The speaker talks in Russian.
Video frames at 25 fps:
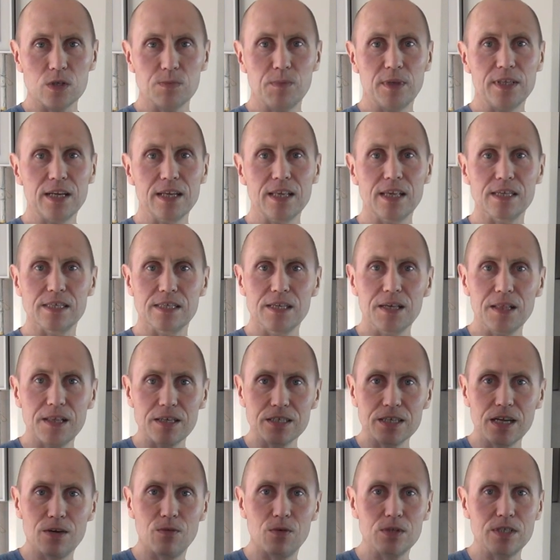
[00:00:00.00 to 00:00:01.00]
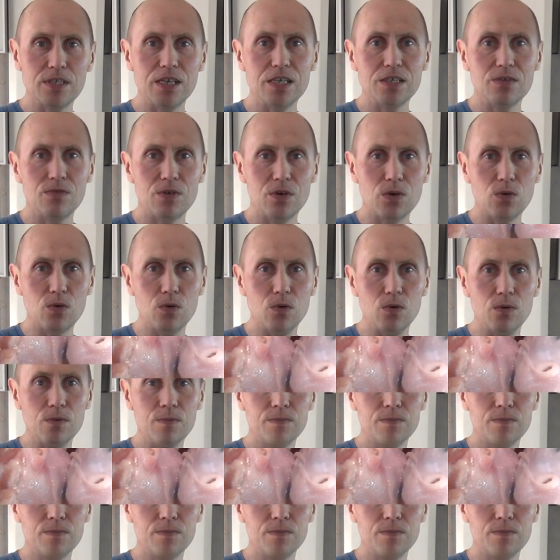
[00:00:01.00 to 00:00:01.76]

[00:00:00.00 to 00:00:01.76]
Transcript: смотрите ссылочка вот здесь вверху.